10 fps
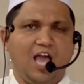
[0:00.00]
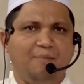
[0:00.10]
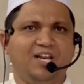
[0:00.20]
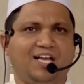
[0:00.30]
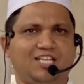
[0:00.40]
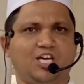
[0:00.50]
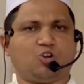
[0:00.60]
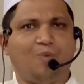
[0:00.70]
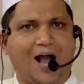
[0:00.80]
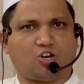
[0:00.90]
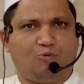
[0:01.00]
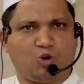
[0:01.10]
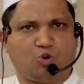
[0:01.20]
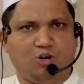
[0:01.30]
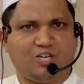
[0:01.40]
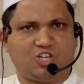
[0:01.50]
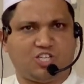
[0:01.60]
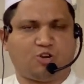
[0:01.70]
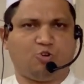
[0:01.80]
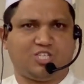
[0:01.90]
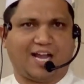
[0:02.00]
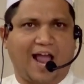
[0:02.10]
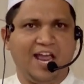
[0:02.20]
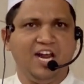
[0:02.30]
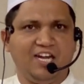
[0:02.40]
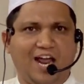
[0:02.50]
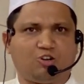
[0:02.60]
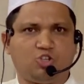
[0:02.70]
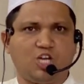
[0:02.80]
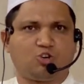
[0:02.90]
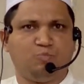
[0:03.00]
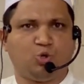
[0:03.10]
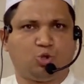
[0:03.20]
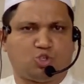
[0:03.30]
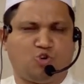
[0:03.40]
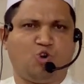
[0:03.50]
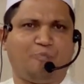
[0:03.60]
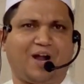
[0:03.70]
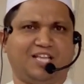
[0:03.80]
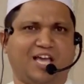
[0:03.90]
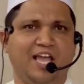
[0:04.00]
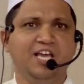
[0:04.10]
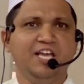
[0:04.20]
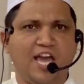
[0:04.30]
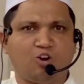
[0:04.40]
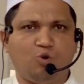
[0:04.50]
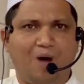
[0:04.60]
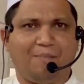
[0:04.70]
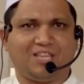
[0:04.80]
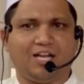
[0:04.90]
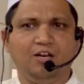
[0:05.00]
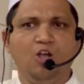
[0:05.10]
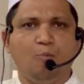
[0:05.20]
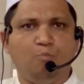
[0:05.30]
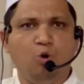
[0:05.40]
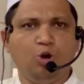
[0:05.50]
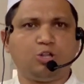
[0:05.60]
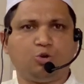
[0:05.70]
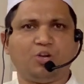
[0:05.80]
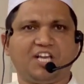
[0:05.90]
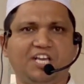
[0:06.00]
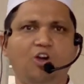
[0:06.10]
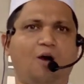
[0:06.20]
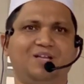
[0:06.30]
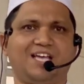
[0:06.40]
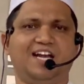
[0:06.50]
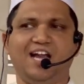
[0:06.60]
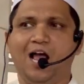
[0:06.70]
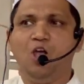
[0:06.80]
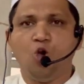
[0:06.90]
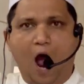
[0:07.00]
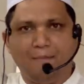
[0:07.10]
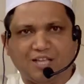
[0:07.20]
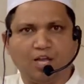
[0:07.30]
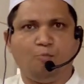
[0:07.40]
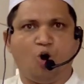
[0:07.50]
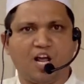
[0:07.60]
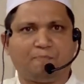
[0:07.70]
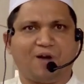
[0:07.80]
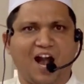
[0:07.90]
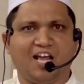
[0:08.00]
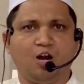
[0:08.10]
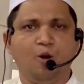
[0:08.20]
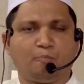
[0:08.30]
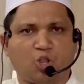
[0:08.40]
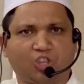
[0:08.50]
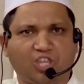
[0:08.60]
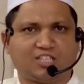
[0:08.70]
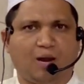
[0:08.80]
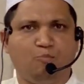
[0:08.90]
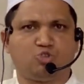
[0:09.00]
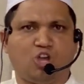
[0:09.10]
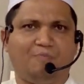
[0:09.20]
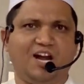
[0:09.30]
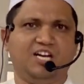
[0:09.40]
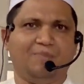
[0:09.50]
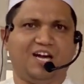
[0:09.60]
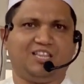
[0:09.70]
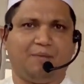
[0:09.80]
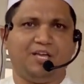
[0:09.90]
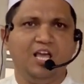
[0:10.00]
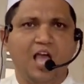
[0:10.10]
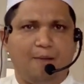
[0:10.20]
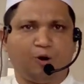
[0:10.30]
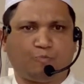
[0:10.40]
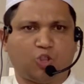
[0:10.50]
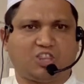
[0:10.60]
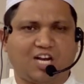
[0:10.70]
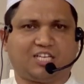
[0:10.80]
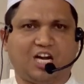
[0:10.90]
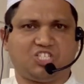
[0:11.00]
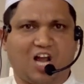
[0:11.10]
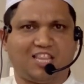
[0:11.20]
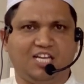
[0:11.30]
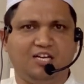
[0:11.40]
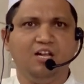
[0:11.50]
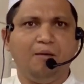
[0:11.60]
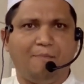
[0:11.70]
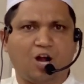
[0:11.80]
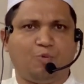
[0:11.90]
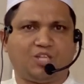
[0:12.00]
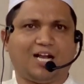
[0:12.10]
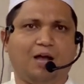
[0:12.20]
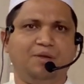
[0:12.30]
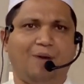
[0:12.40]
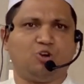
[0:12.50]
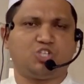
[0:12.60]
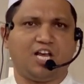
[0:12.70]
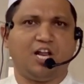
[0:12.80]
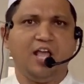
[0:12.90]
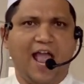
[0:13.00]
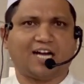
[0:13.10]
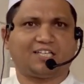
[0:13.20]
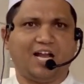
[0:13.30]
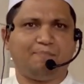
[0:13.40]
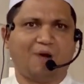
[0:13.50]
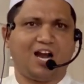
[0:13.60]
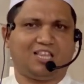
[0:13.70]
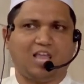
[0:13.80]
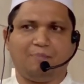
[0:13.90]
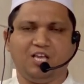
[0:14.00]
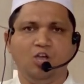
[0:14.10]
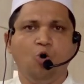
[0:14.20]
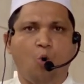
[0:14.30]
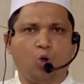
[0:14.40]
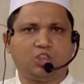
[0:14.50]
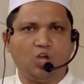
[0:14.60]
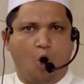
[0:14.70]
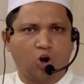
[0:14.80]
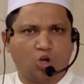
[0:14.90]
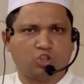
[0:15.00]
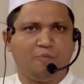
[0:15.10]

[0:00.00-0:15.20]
আমেরিকা যেরকম আক্রমণ করে বসে যে কোনো জায়গায় ন্যাটো যেরকম দ্রুত সৈন্য পাঠায় দেয় এরকম আমাদের ভুল ত্রুটি কি হবে জানি না আমাদের মনের প্রাণের প্রত্যেকটা মুসলমানের ইমানি দাবি এবং প্রত্যেকটা স্বাধীন মানবতাকামী মানুষের একটাই প্রাণের দাবি অতি অনতি